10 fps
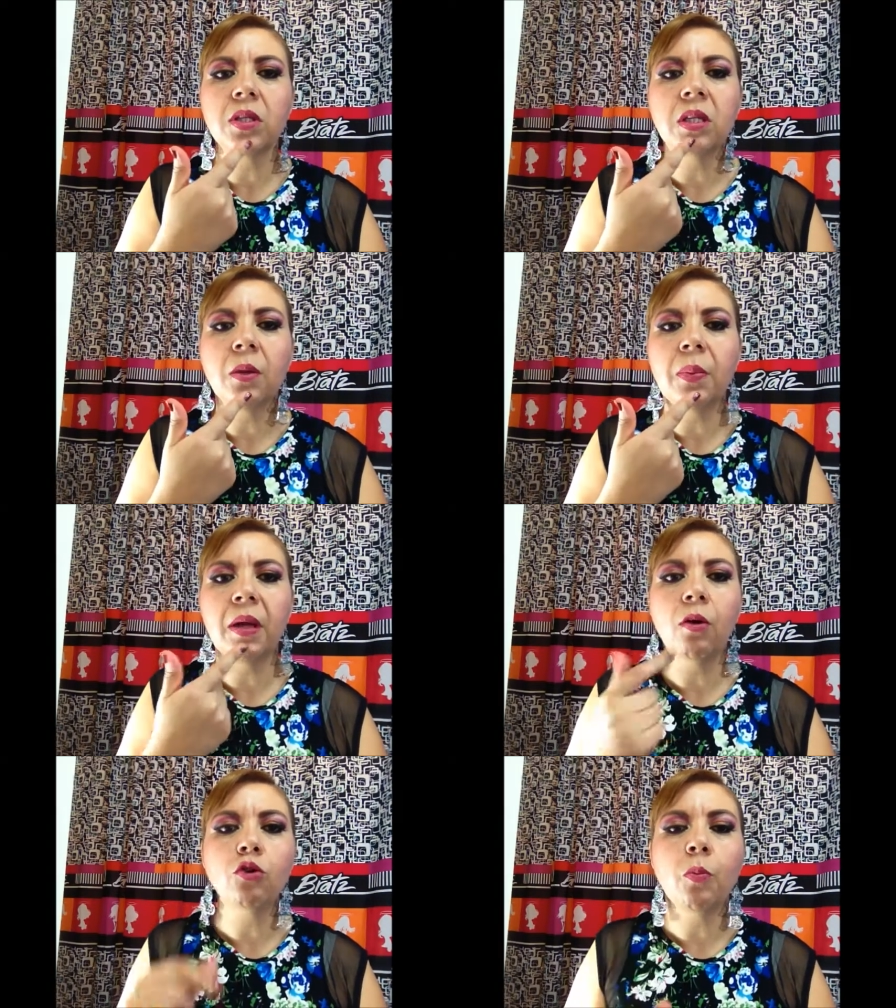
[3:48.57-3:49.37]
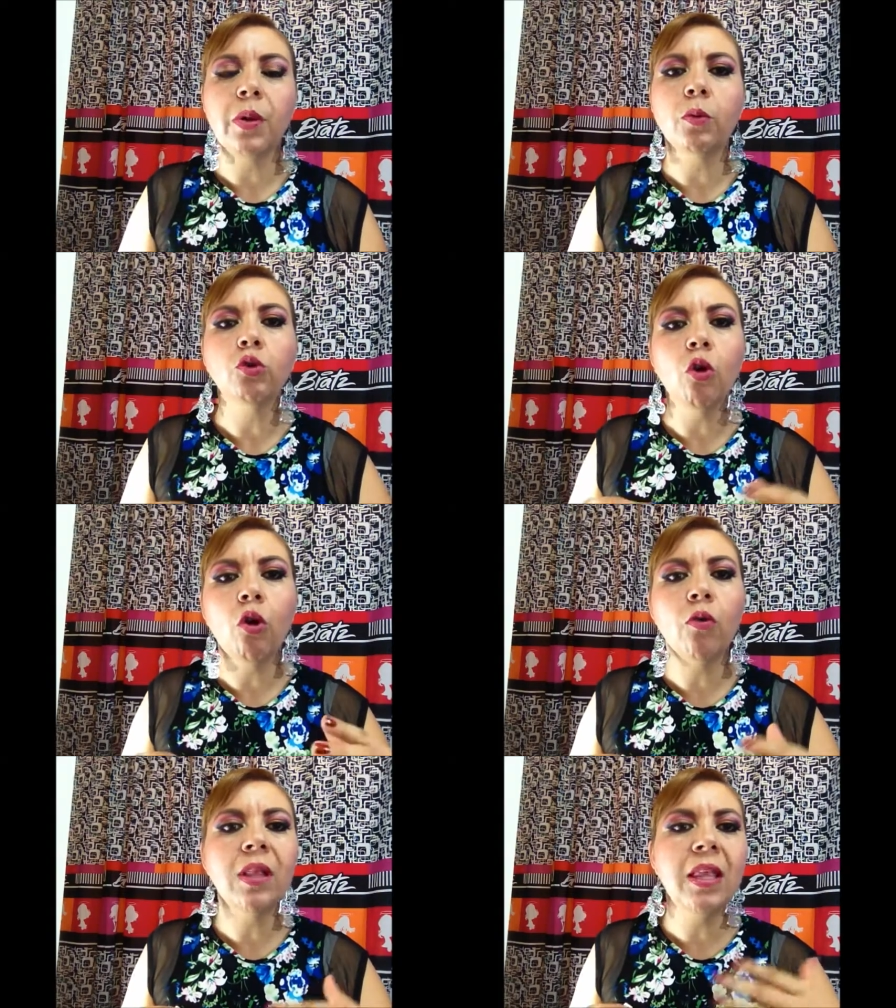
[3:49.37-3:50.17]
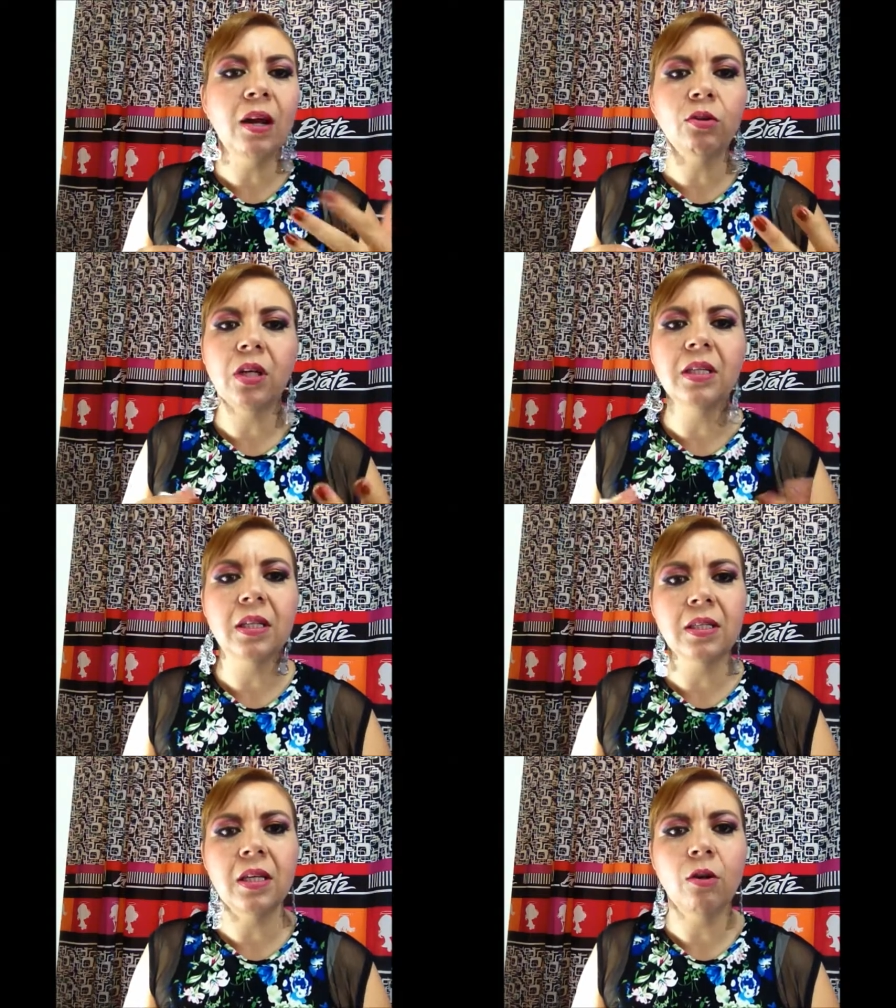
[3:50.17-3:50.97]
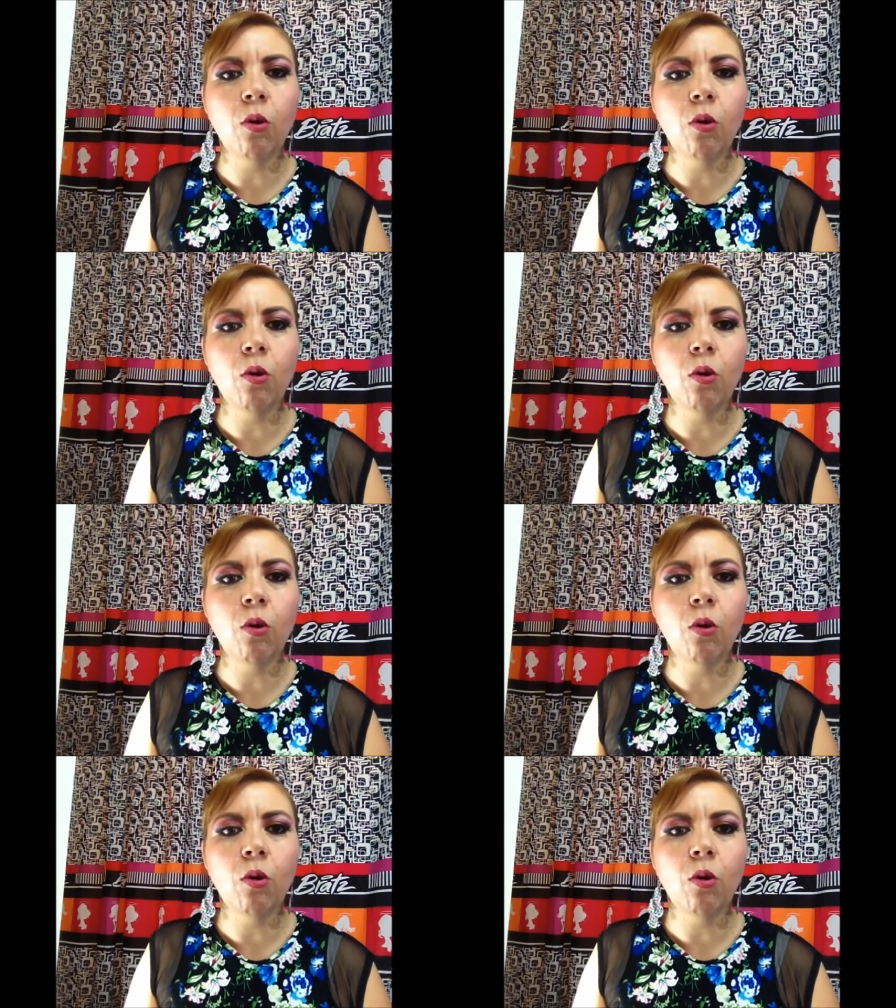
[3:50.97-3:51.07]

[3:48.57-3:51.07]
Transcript: Se siente pegajoso, pero todo el día lo traes así,